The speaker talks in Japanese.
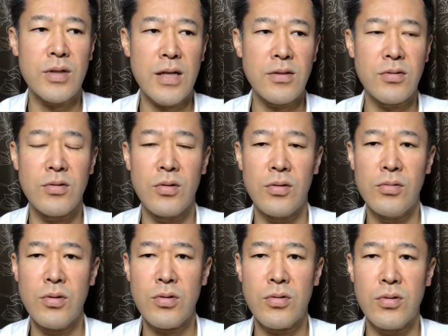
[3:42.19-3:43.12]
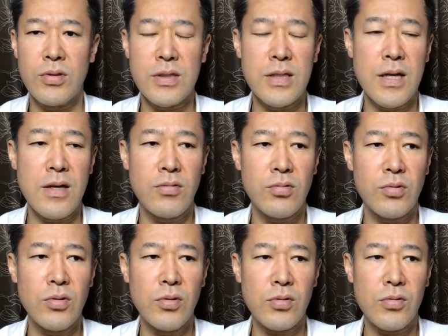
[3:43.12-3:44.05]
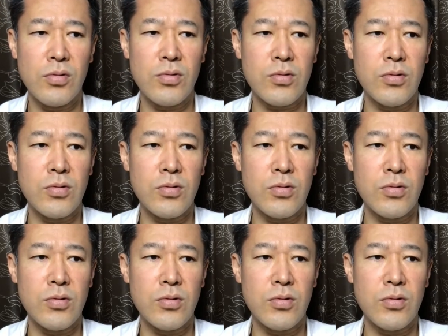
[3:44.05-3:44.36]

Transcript: 活動をこうしていくとこ